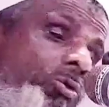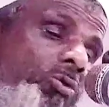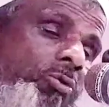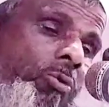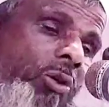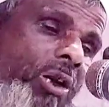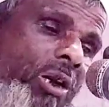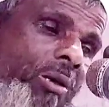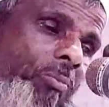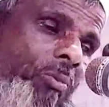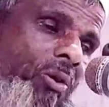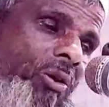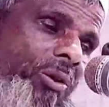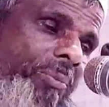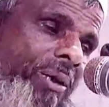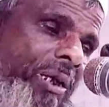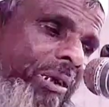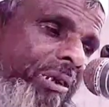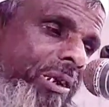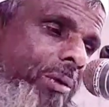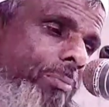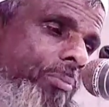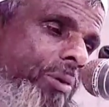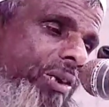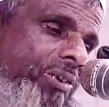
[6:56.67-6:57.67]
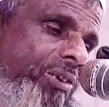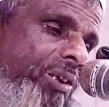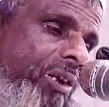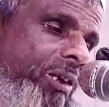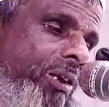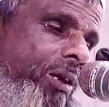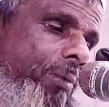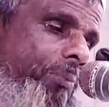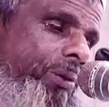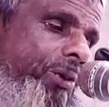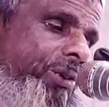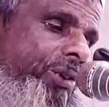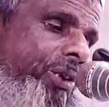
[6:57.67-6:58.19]
রসুল্লার মর্মে আজের
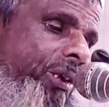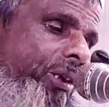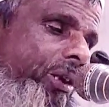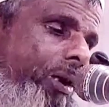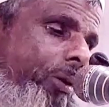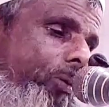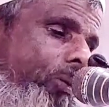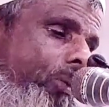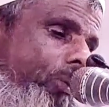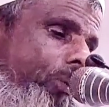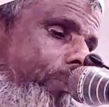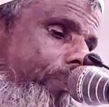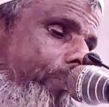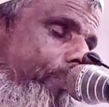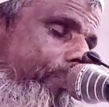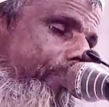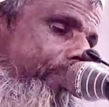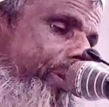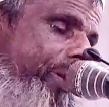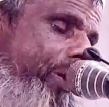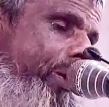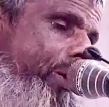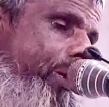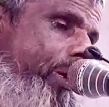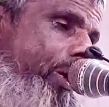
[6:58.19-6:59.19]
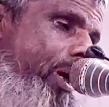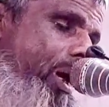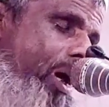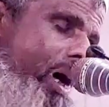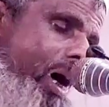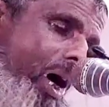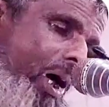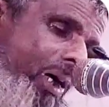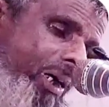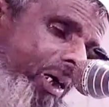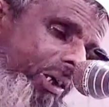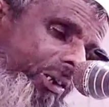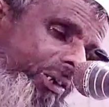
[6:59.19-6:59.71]
মাসাল্লা ভিজে কেন
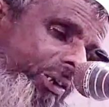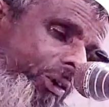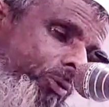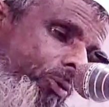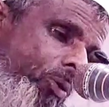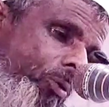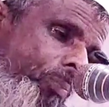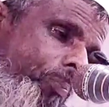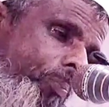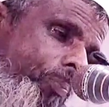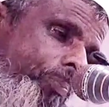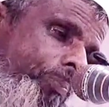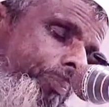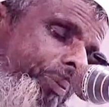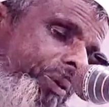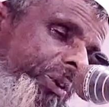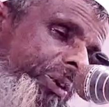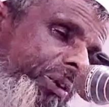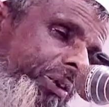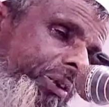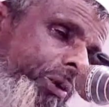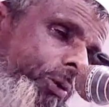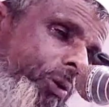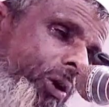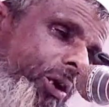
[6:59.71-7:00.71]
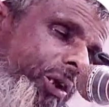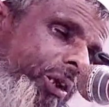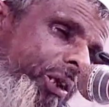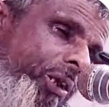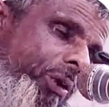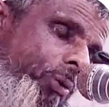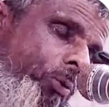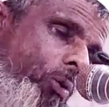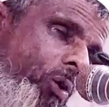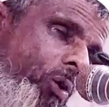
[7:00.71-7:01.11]
আকাশে তো বৃষ্টি হয়নি